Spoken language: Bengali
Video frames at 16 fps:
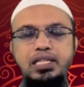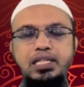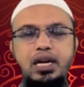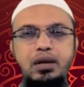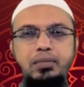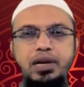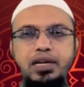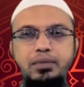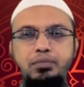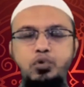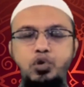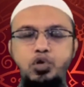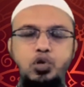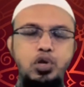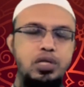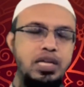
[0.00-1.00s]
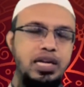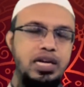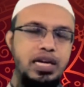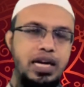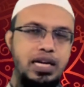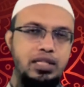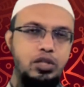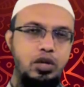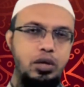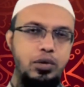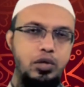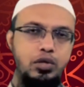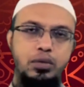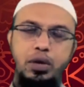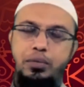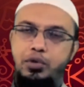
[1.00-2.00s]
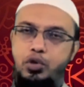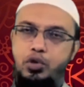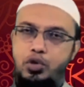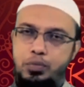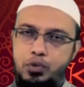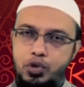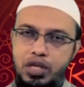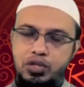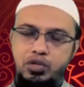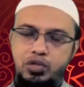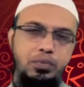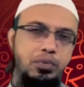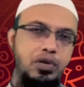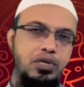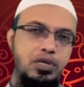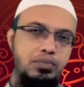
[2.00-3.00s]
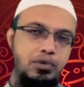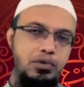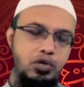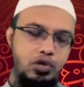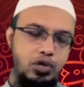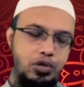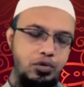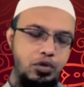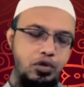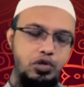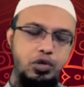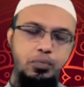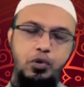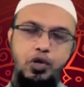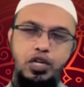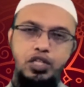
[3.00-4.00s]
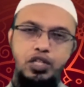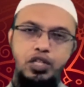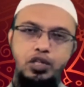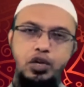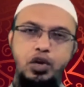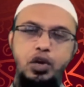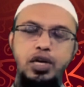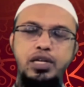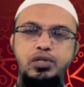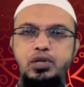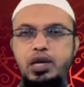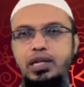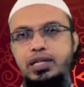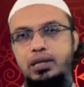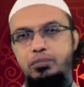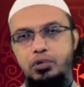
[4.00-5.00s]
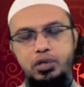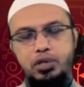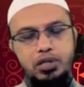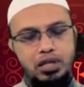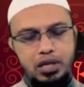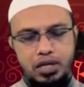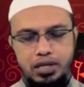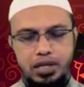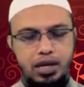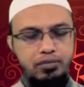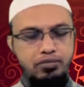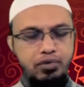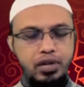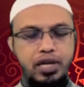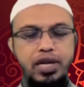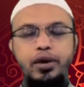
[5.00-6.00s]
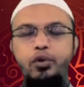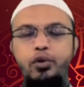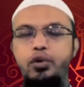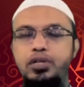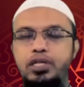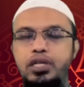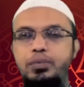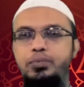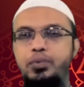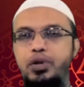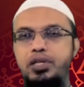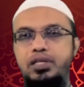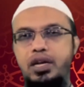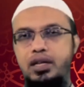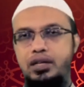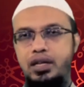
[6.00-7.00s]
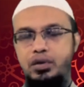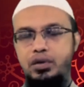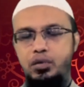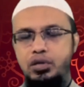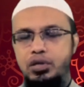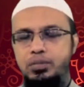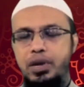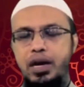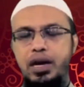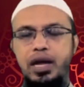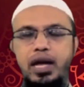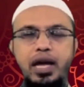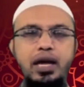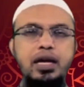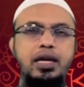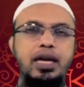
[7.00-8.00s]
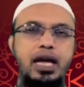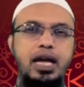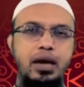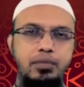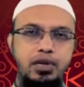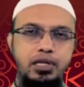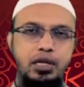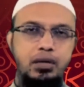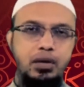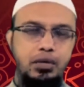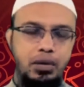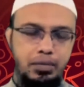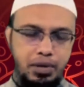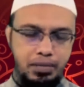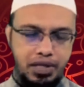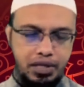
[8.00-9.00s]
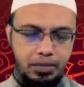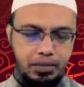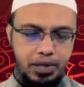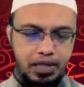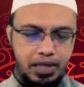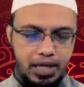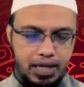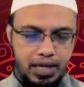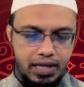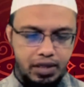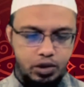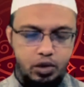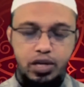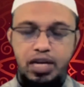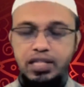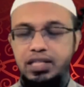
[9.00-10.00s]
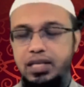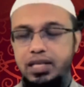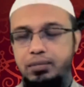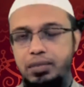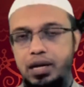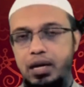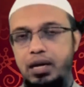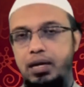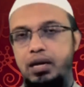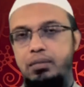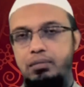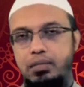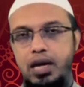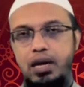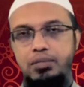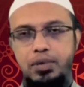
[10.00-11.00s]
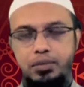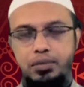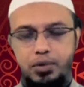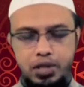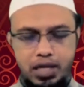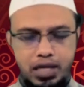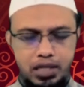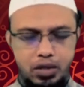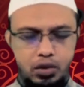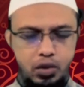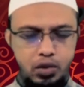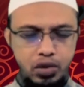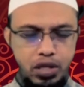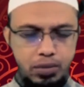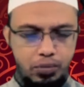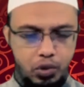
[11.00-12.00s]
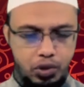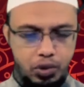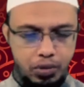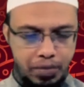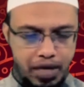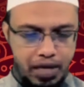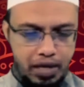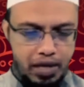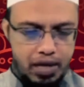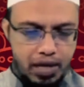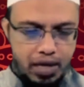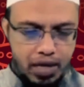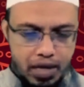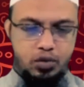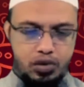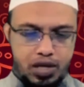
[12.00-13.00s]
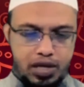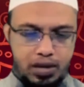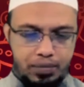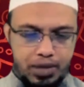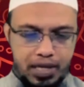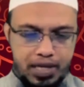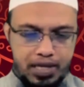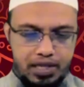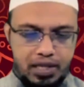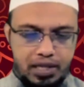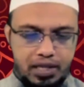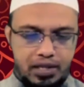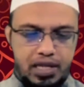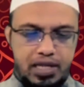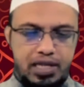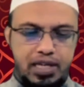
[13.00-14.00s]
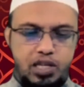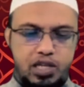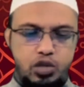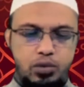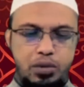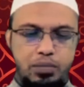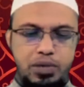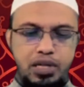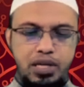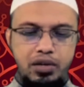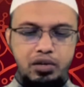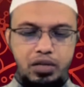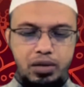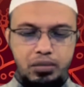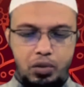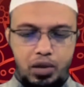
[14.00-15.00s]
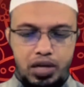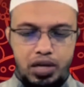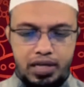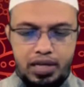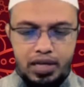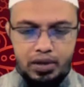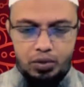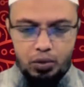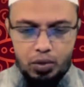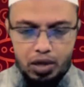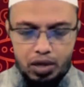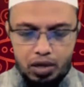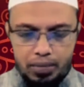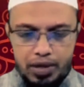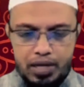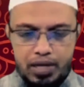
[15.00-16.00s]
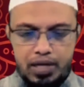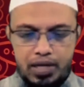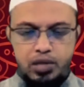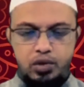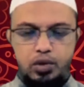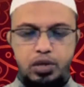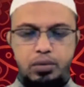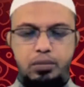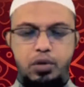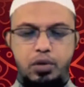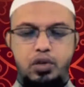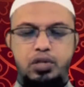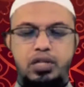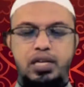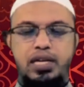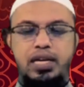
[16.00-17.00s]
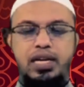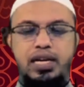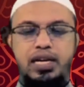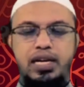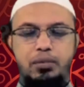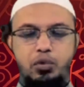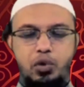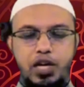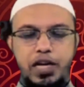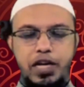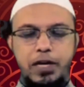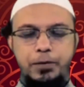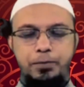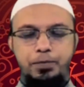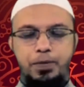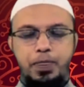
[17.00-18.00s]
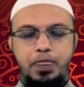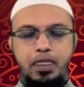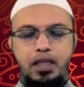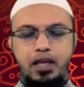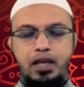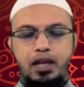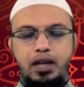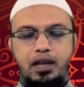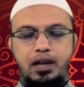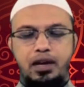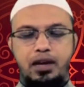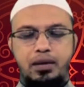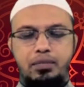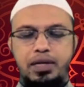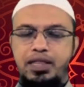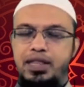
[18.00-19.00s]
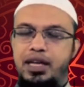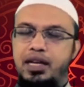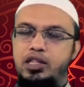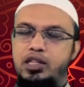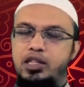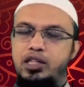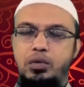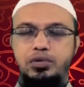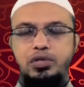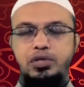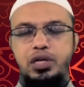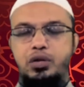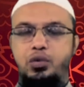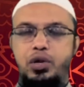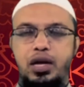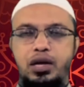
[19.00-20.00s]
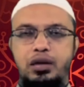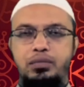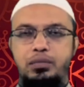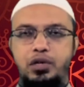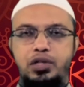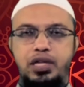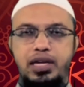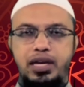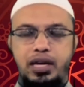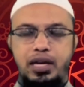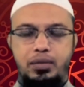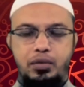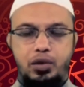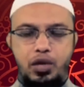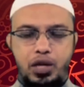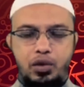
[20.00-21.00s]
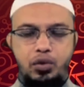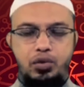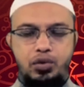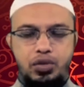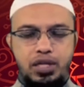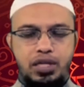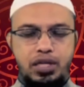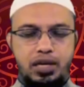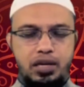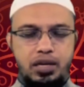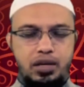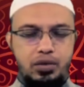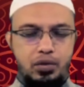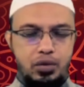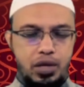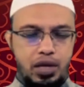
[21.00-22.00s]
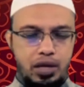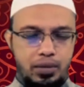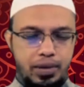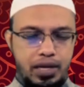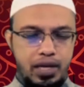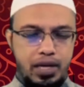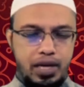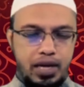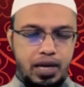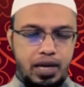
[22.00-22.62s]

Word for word: এছাড়া বাকি পুরো শরীর তাকে ঢাকতে হবে অথবা এমন কোনো পোশাক যদি পরেন যে আপনার শরীরের কোনো অংশ প্রকাশিত হয় সালাতের মধ্যে তাহলে তার ফলে ওইটি পরে সালাত আদায় করতে পারেন হ্যাঁ এমনি স্বাভাবিকভাবে আপনি বাসা বাড়িতে একাকি যখন আছেন বা মারহামদের মধ্যে আছেন তখন সেটি পড়তে পারেন হোসাইন আপনি লিখেছেন চ্যাটিংয়ের সময় মিথ্যা কথা বললে কি গুণা হবে যদি মন থেকে না বলি মিথ্যা সর্বাবস্থায় গুণা মন থেকে না বললেও সেটা গুণা হবে